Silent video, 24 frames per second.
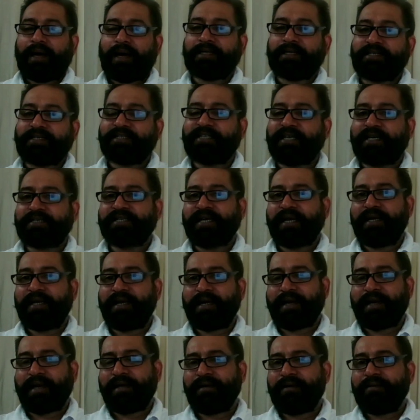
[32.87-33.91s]
आज की चर्चा
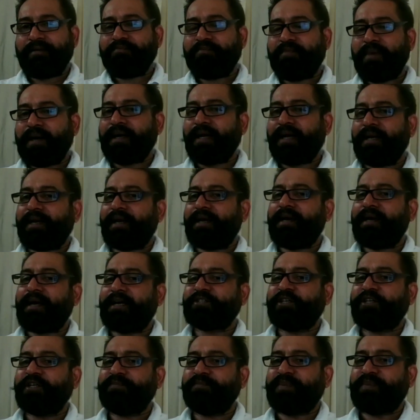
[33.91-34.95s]
लेकर आए हैं मंगल के
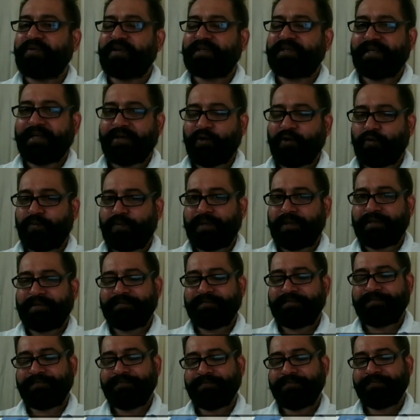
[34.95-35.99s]
राशि परिवर्तन के ऊपर
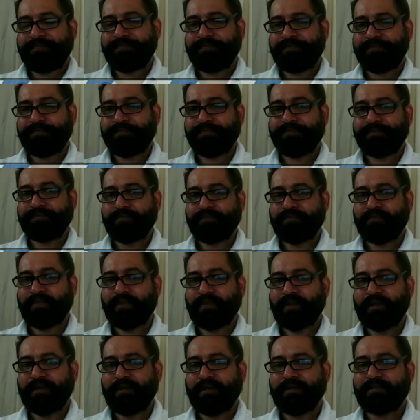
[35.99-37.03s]

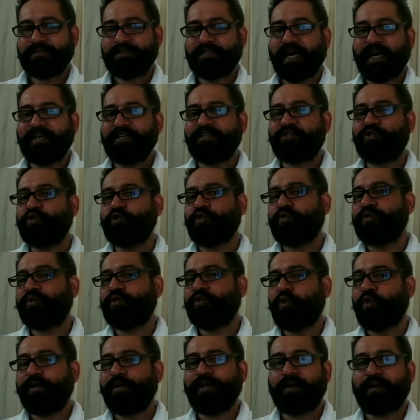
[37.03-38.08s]
सताइस
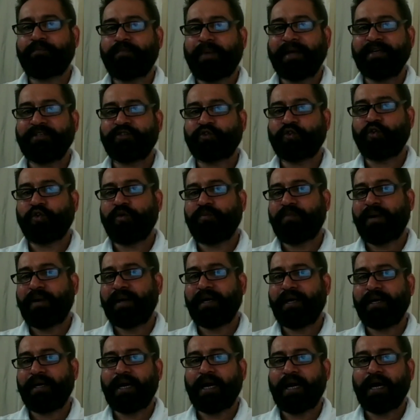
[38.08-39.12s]
जून 2022 को
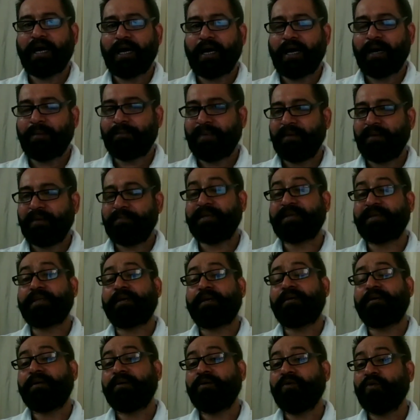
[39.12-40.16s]
मंगल अपने
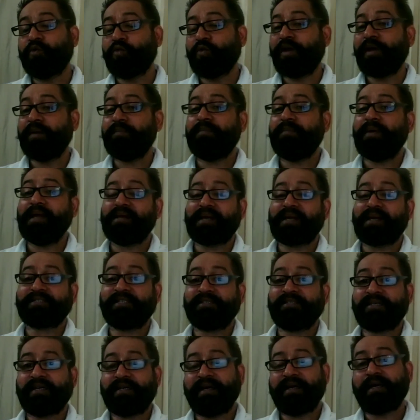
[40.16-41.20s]
मित्र गुरु की मीन
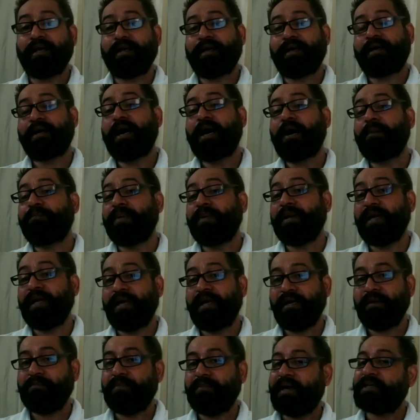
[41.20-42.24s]
राशि से निकलकर अपने
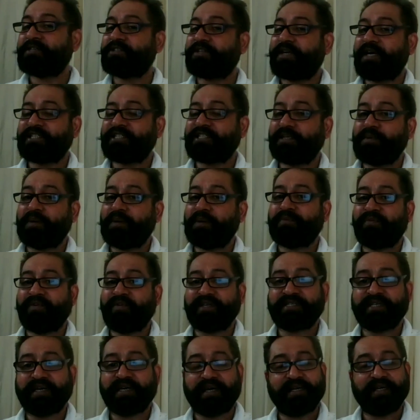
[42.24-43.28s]
ही मेष राशि में
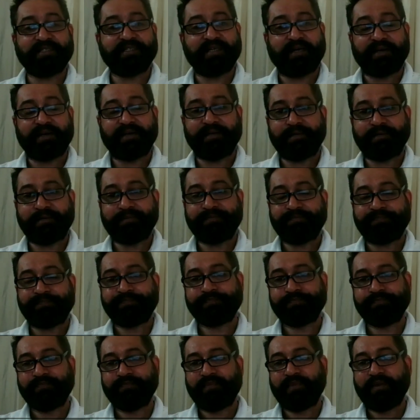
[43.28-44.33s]
प्रवेश करने जा रहे
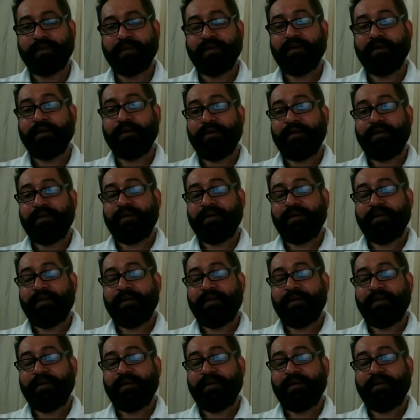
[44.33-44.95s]
हैं